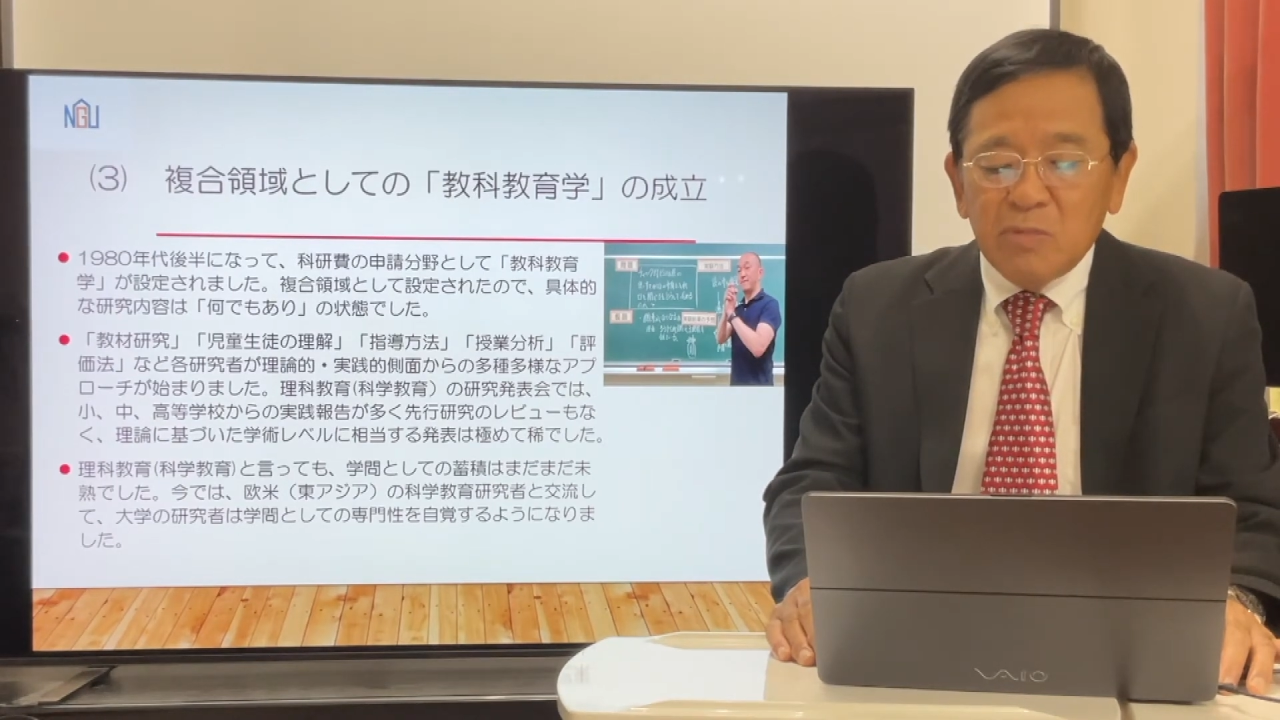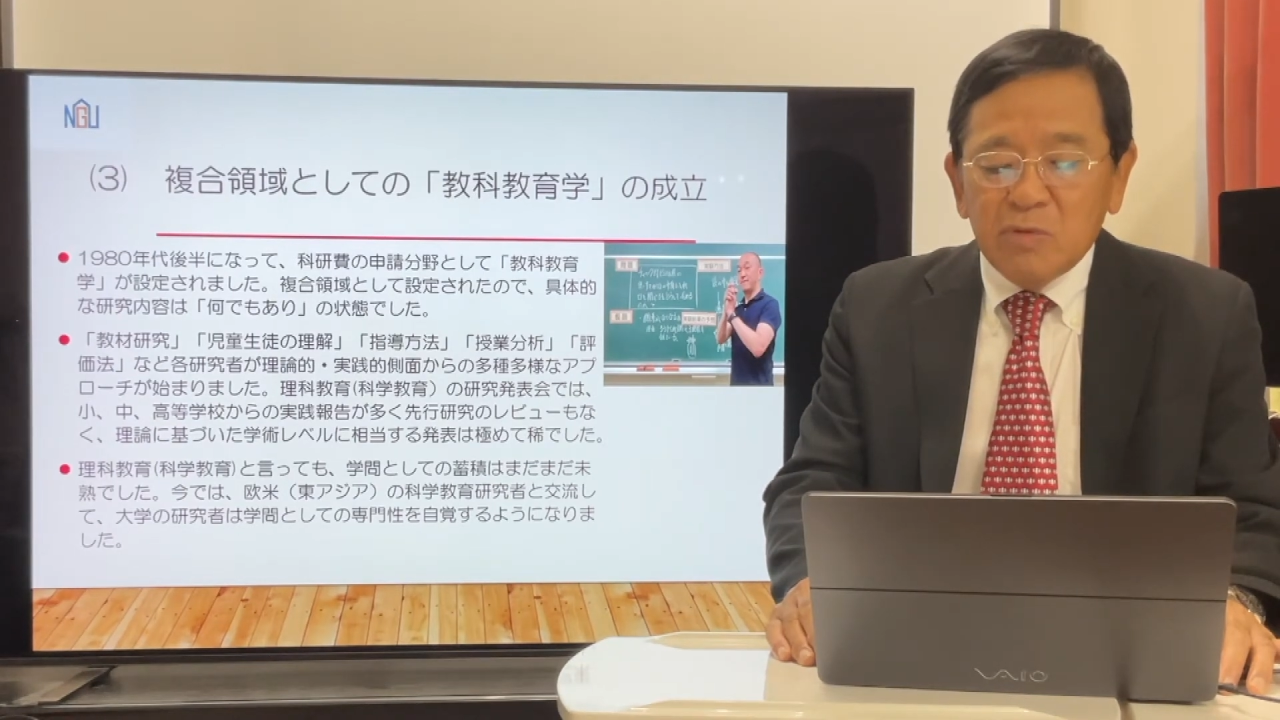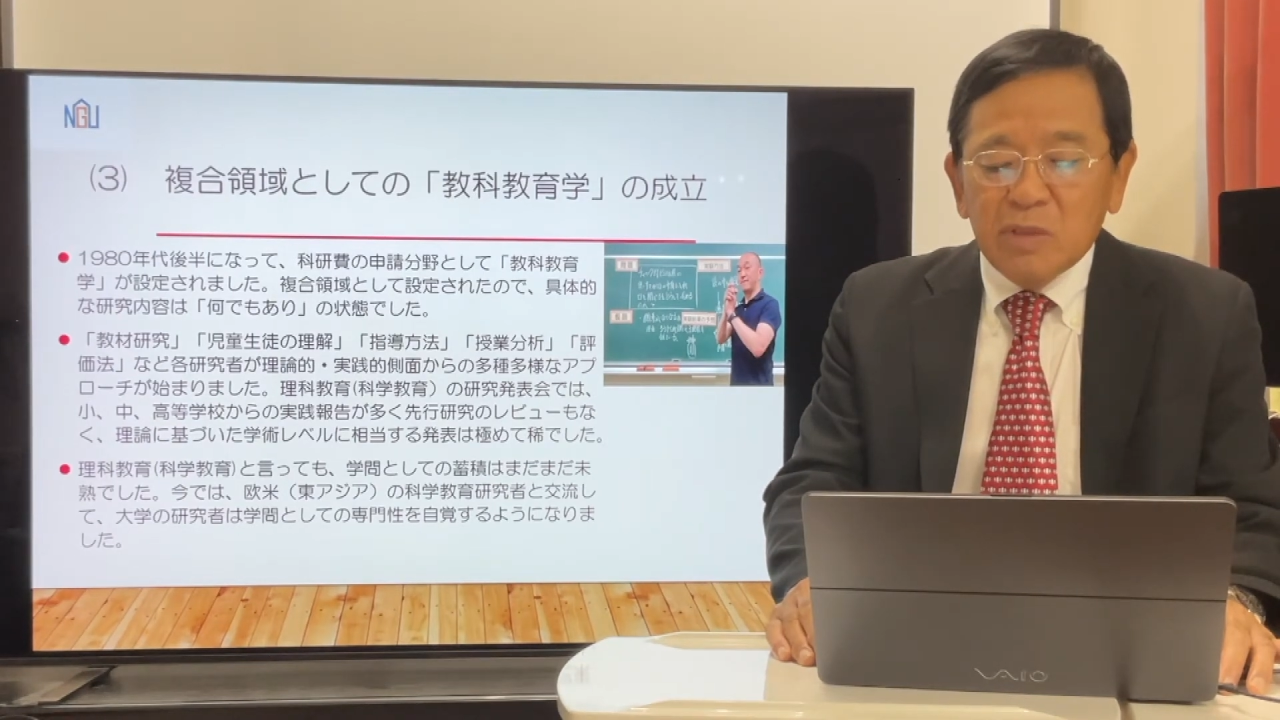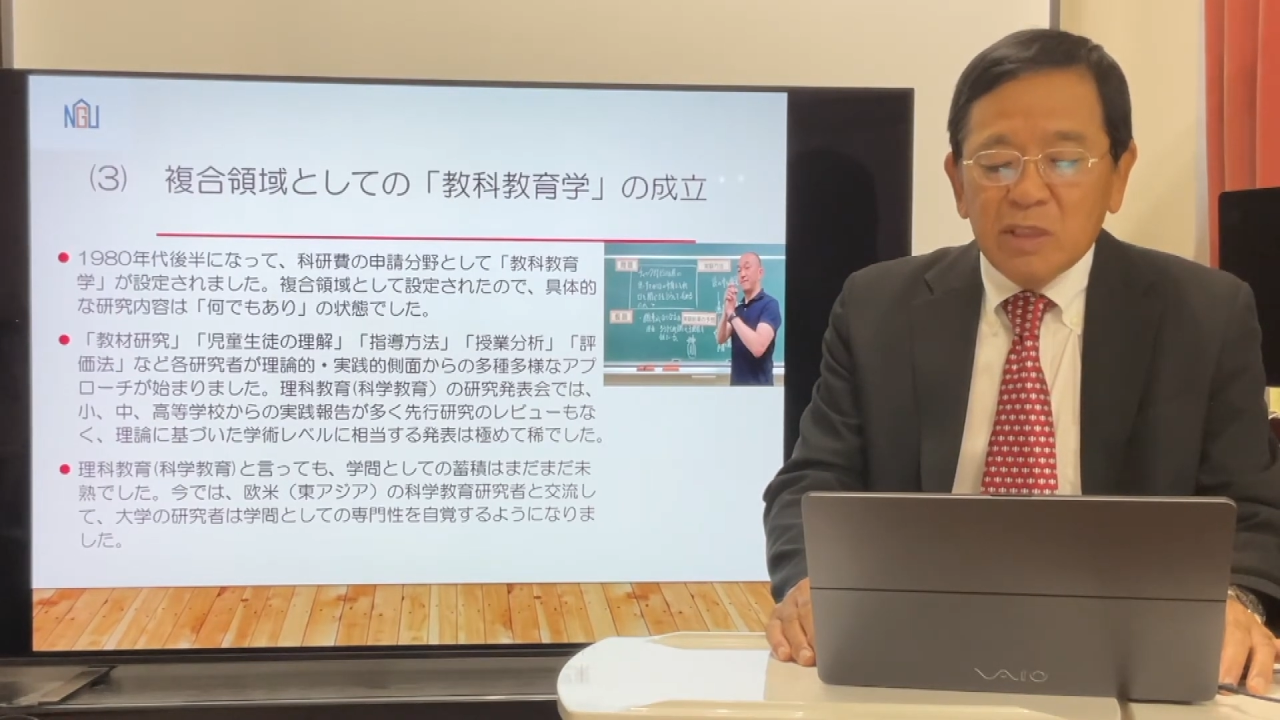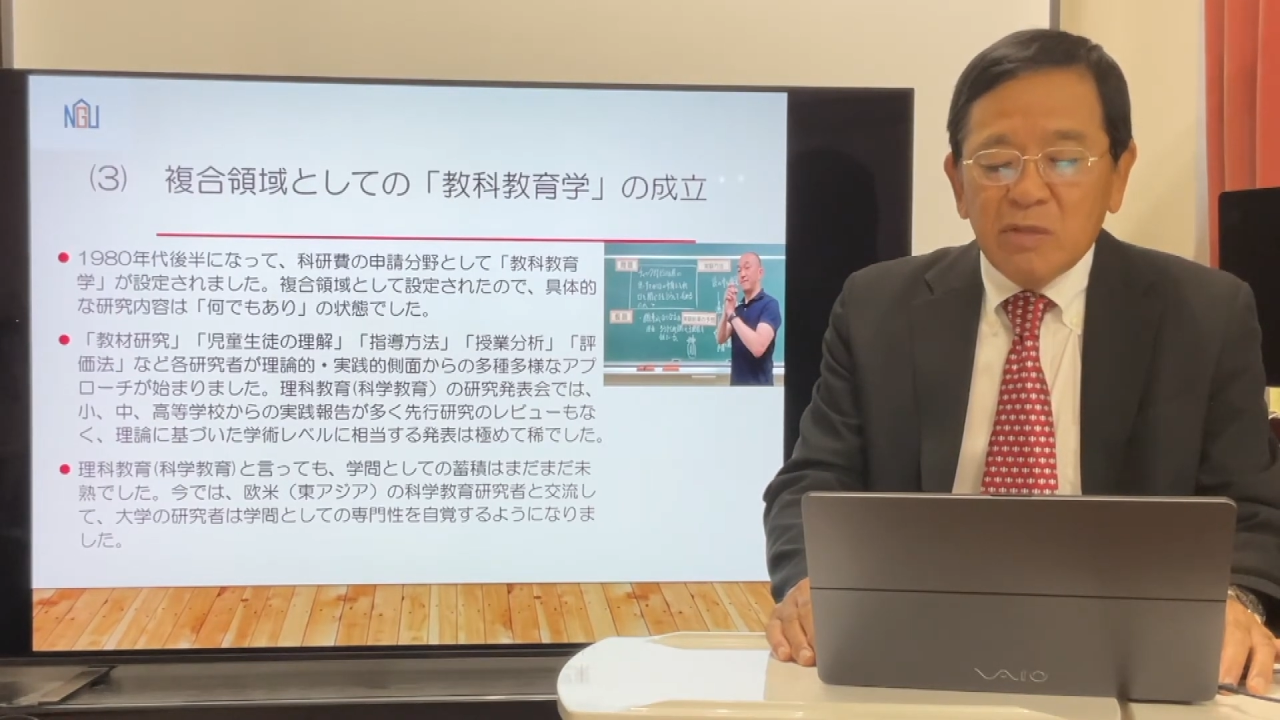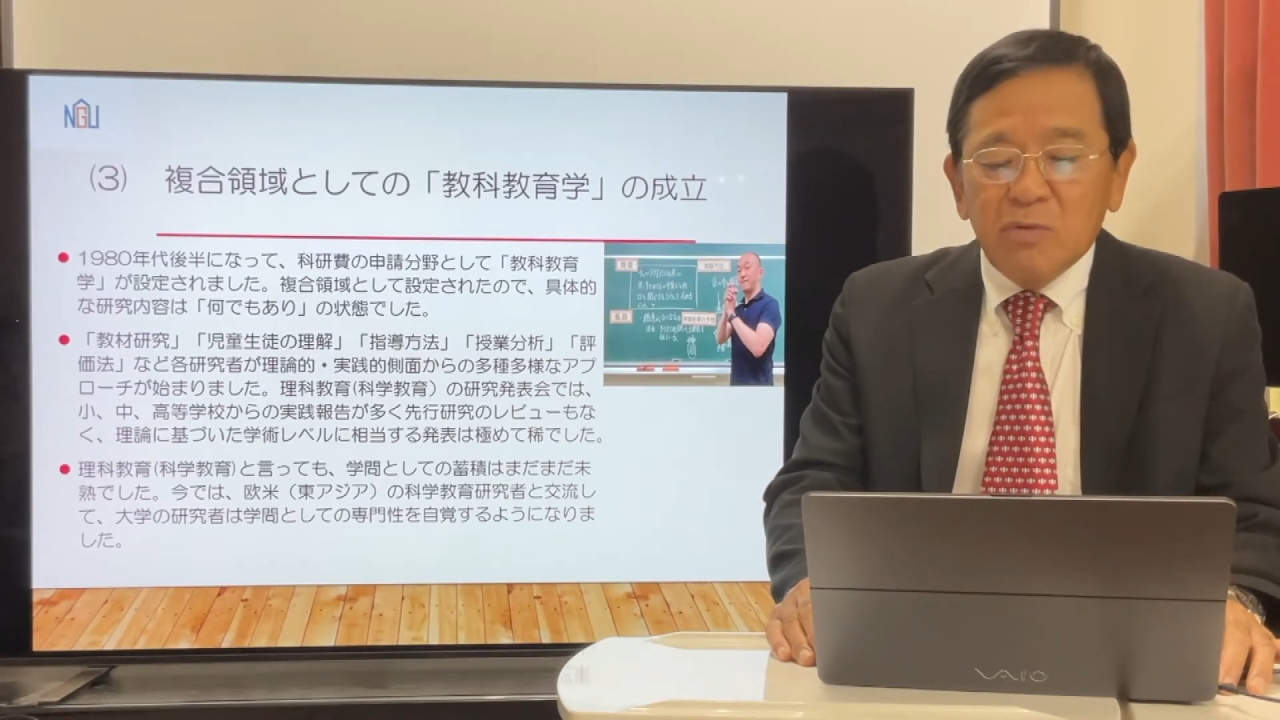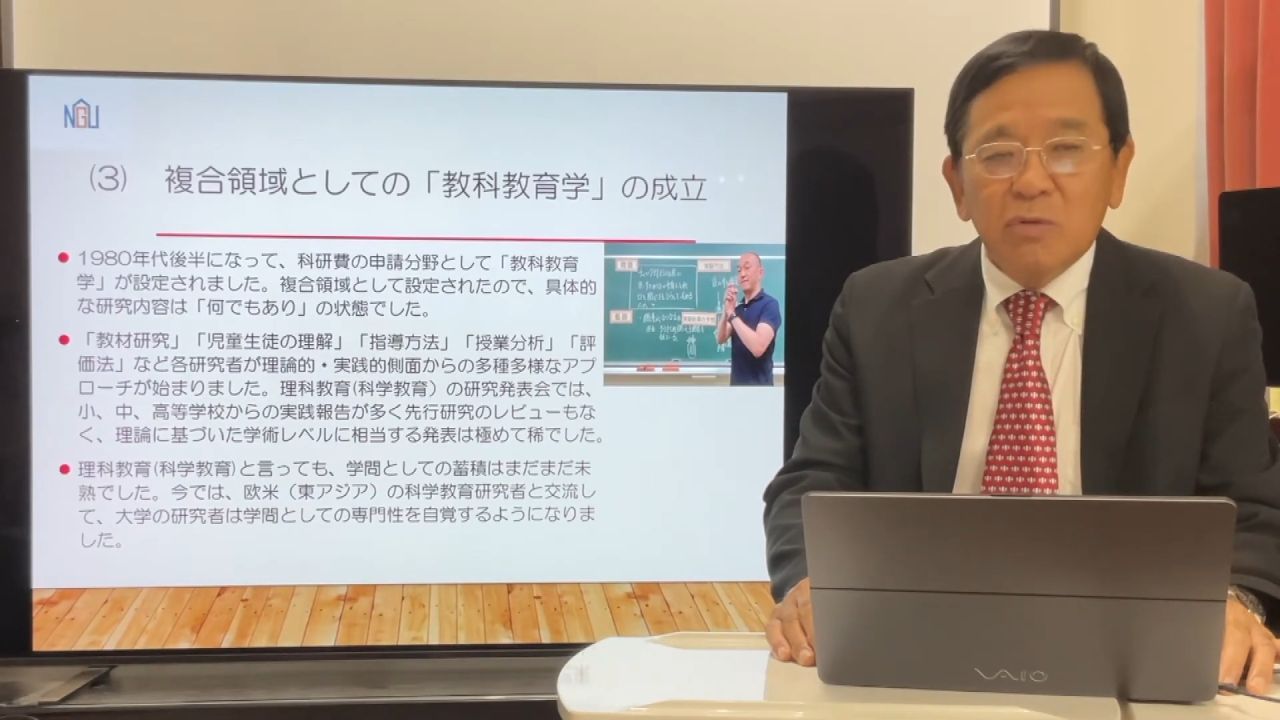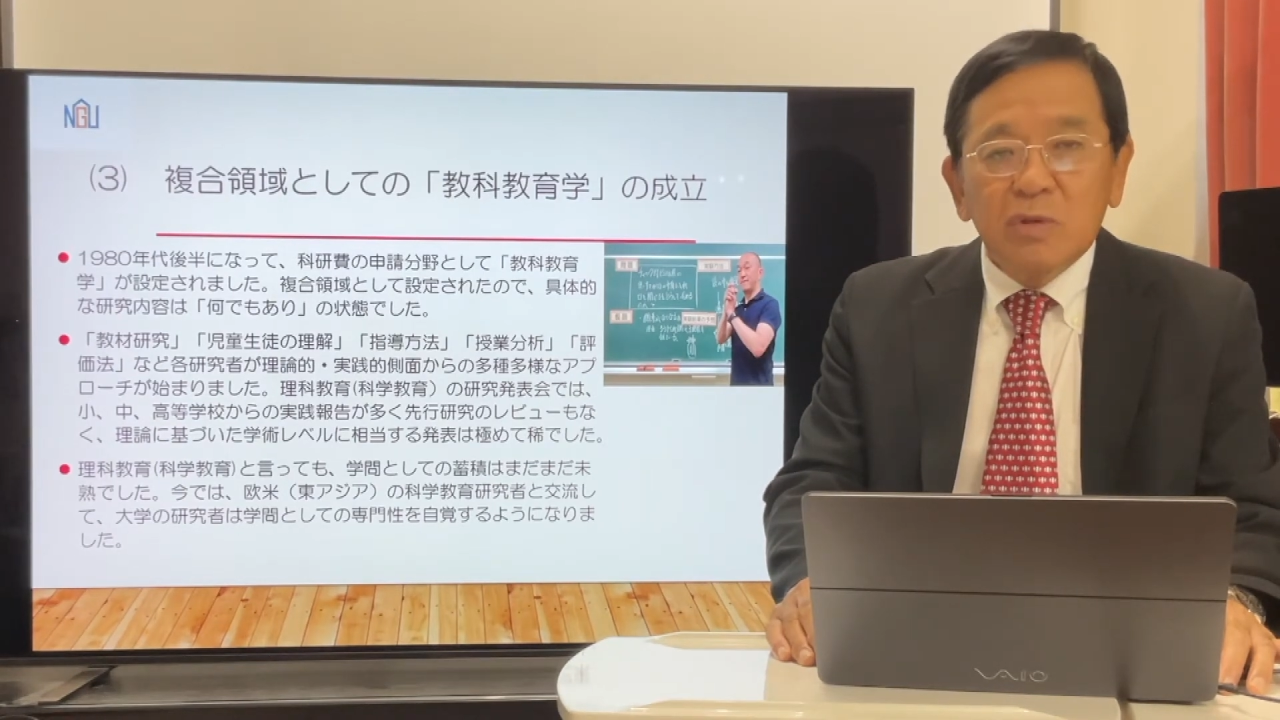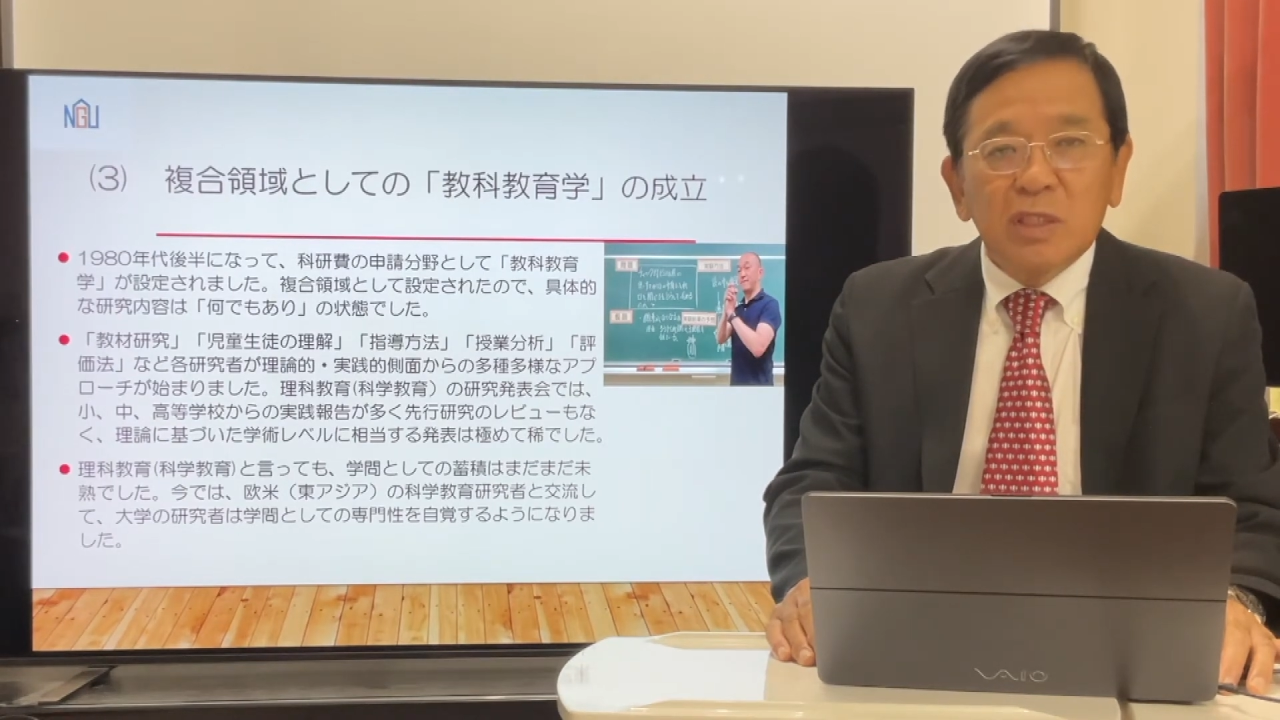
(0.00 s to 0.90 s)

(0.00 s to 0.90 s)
門性を